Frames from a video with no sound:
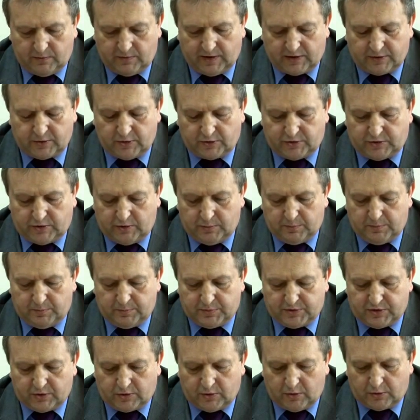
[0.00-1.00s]
wartości
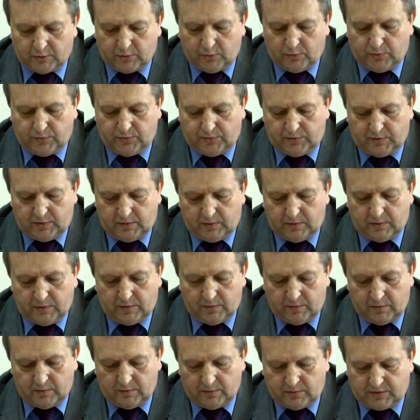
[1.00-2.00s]
przychodów
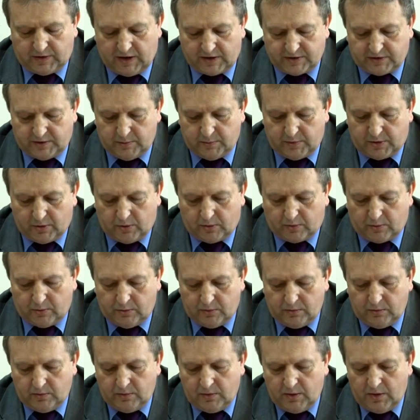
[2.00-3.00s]
w każdym
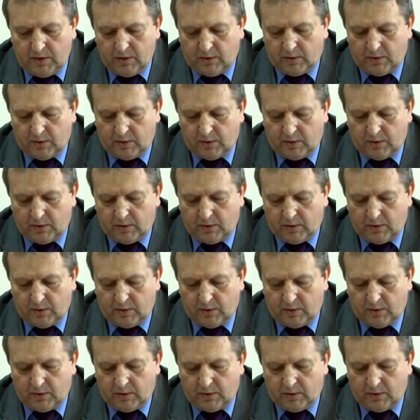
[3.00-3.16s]
roku